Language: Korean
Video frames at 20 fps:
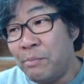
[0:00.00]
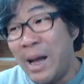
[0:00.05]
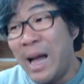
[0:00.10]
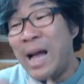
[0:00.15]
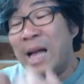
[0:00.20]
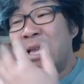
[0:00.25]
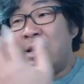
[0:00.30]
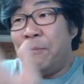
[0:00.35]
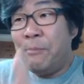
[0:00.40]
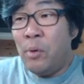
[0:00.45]

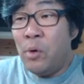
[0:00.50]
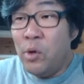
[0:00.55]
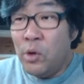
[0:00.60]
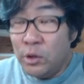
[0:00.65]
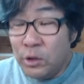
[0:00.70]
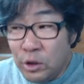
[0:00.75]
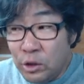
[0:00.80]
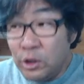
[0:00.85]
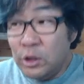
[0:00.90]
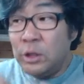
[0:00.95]
많이
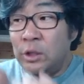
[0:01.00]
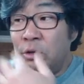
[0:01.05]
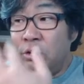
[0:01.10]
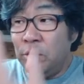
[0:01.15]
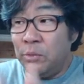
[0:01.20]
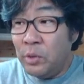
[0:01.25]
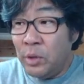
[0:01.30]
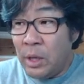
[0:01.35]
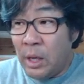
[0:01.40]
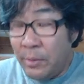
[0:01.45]
보여주는
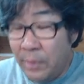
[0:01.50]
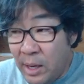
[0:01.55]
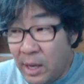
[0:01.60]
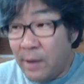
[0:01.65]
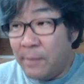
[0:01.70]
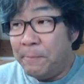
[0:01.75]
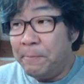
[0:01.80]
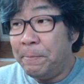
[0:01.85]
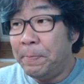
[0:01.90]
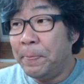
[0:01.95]
이유는 뭐냐면,